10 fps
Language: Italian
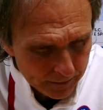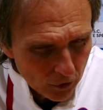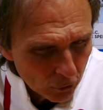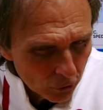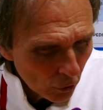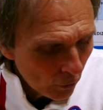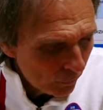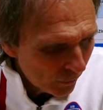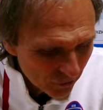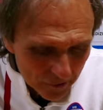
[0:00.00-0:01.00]
Non so,
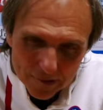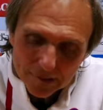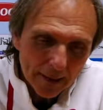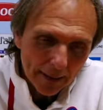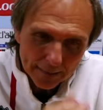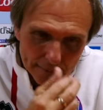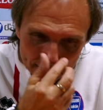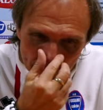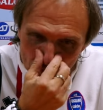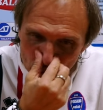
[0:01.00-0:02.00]
forse Cesaretti
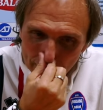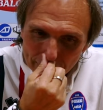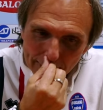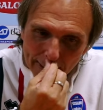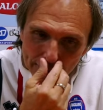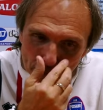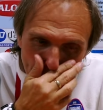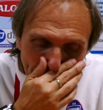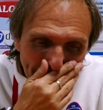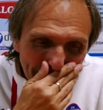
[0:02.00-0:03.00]
sarà squalificato
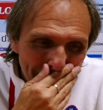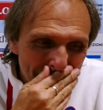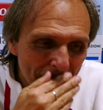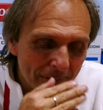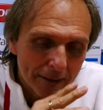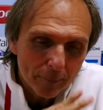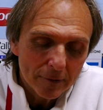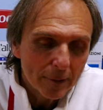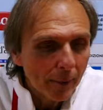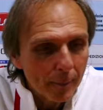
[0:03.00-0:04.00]
perché ora in bifida mi
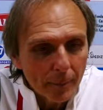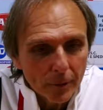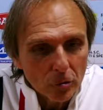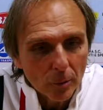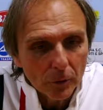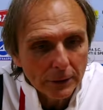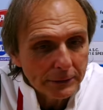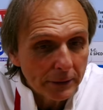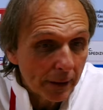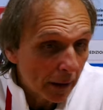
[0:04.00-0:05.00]
sembra abbia preso la
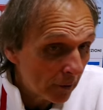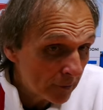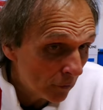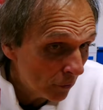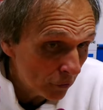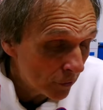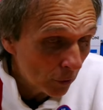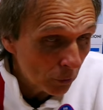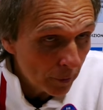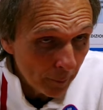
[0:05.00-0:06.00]
munizione, il resto stanno
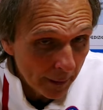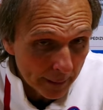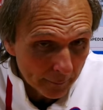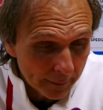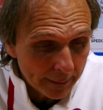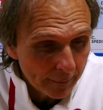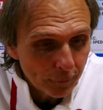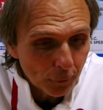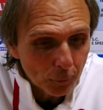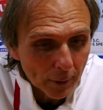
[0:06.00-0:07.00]
tutti bene, quindi
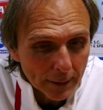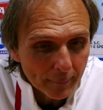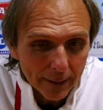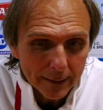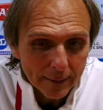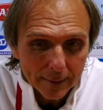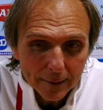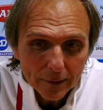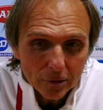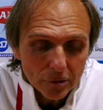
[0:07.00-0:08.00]
fortunatamente
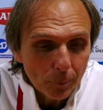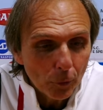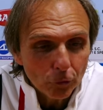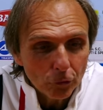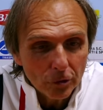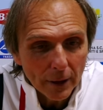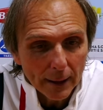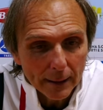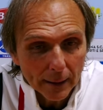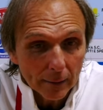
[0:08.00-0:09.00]
se posso
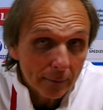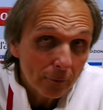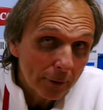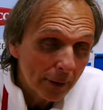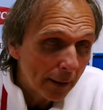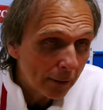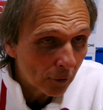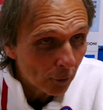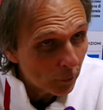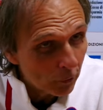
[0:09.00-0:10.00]
scegliere, a volte gli
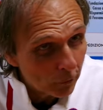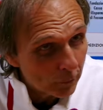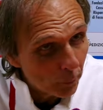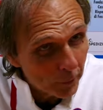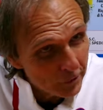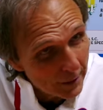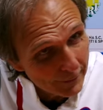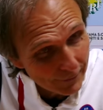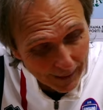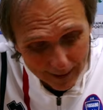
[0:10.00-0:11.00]
allenatori quando hanno troppe scelte
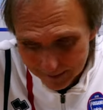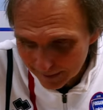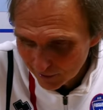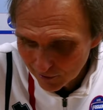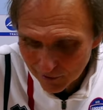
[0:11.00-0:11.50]
fanno casino,